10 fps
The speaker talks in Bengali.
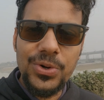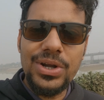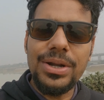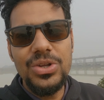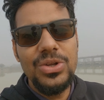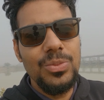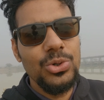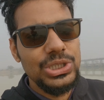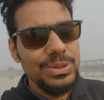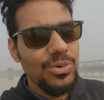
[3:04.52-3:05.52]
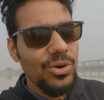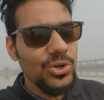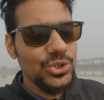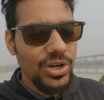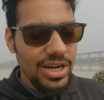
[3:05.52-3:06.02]
ওপর
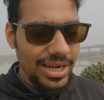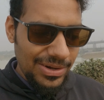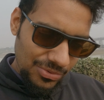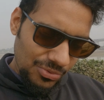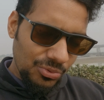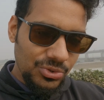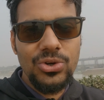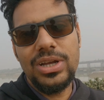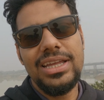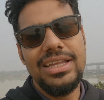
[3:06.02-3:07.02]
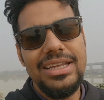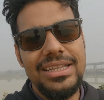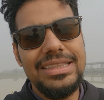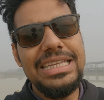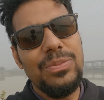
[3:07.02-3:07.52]
পশ্চিমবঙ্গ সরকারের উদ্যোগে
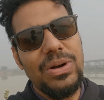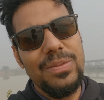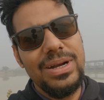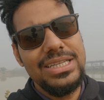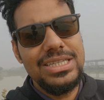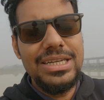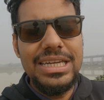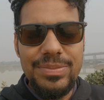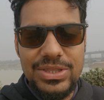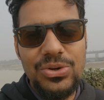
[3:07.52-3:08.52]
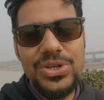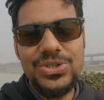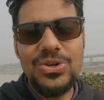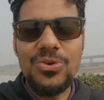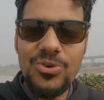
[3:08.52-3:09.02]
তিলপাড়া ব্যারেজ নির্মিত
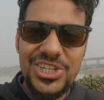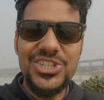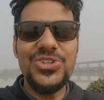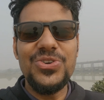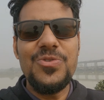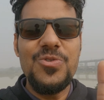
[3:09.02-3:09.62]
হয়েছিল উনিশশো